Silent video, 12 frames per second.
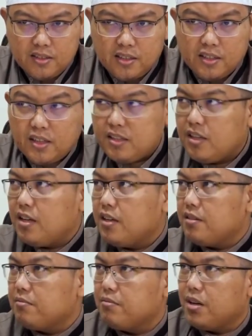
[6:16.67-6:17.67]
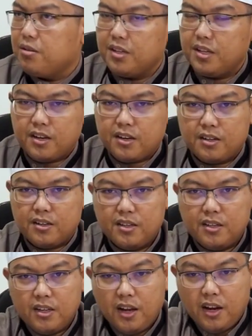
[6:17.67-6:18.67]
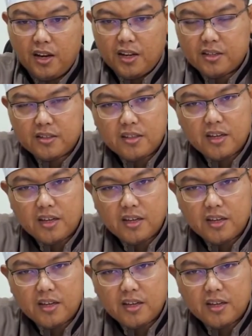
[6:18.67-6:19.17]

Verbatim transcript: ya kita aja kalau dengar geledek